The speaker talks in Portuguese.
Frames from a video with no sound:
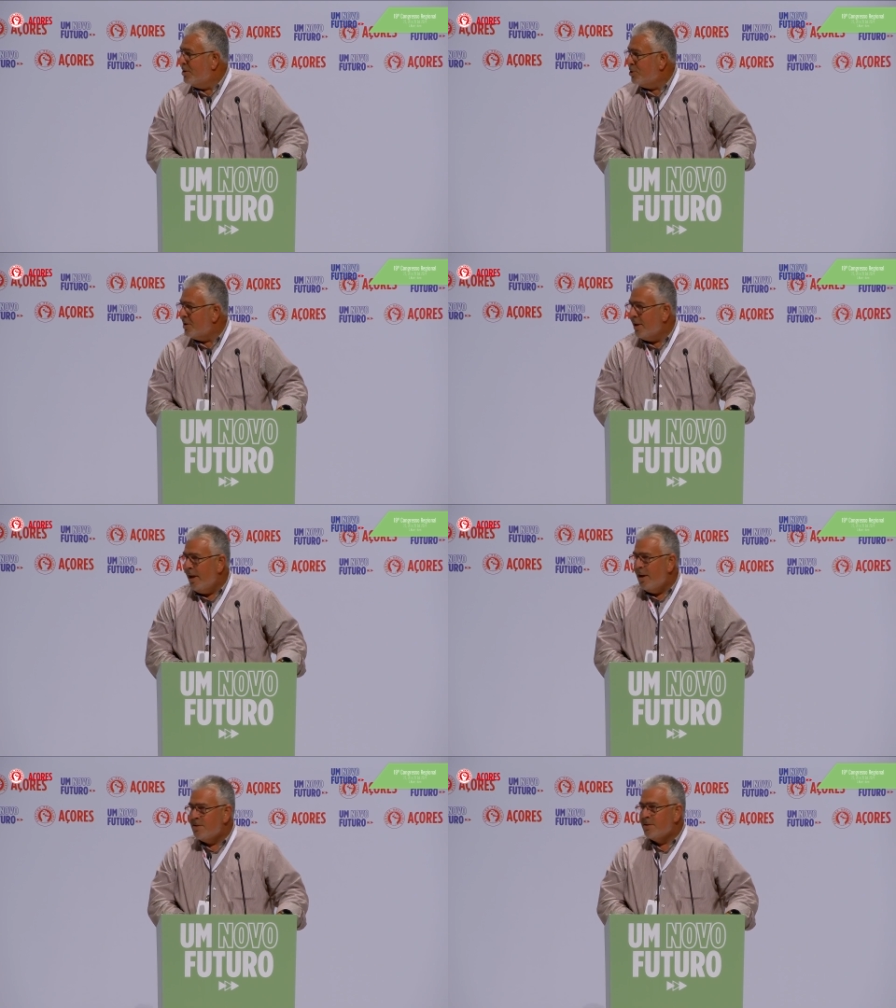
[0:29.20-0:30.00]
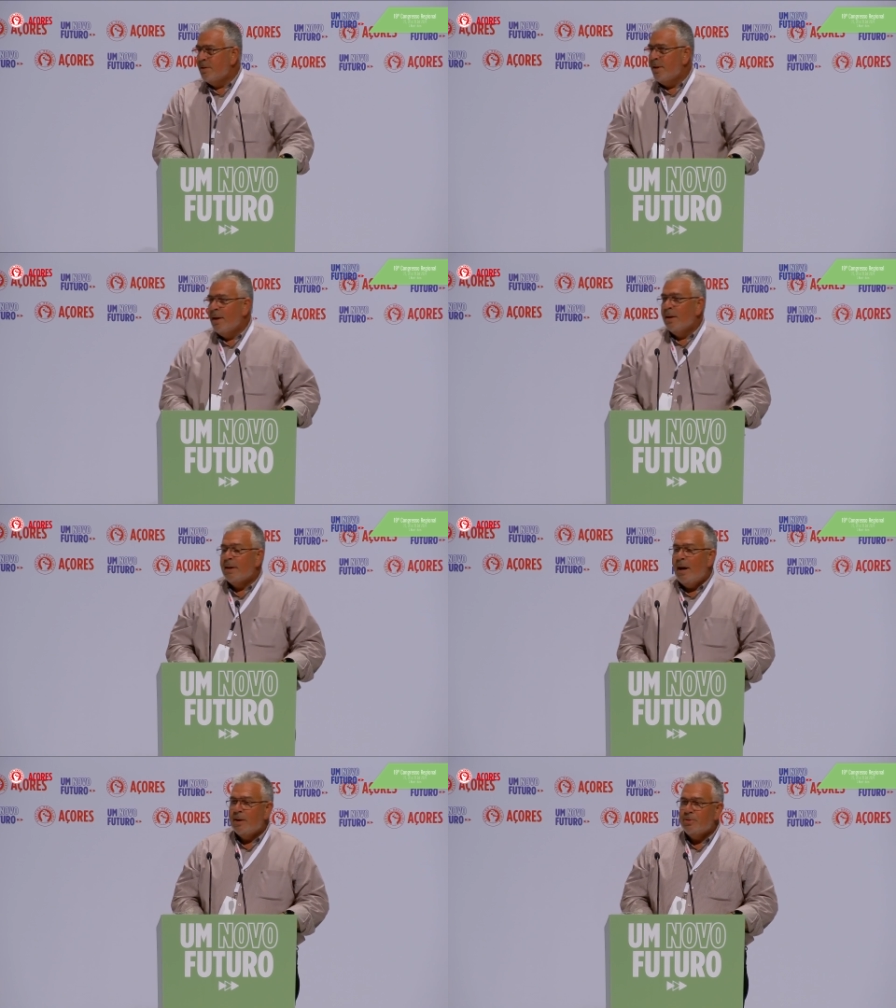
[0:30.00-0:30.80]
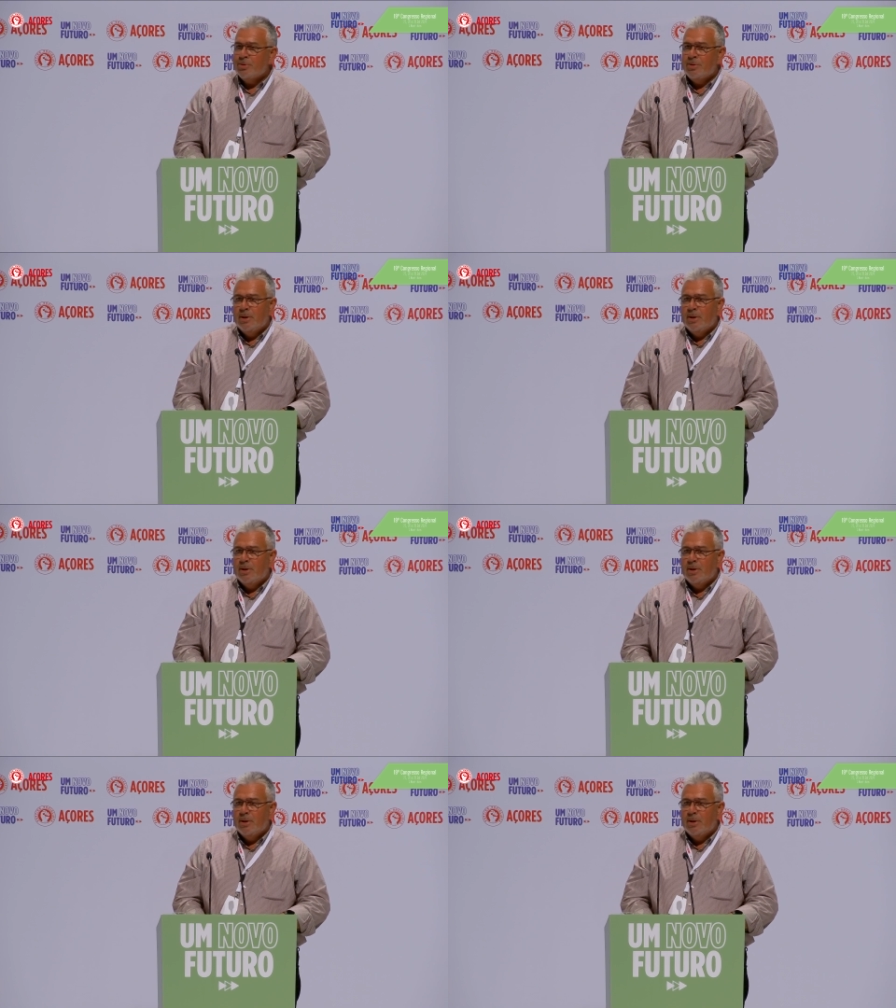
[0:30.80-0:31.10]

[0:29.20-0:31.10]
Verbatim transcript: da JS, caros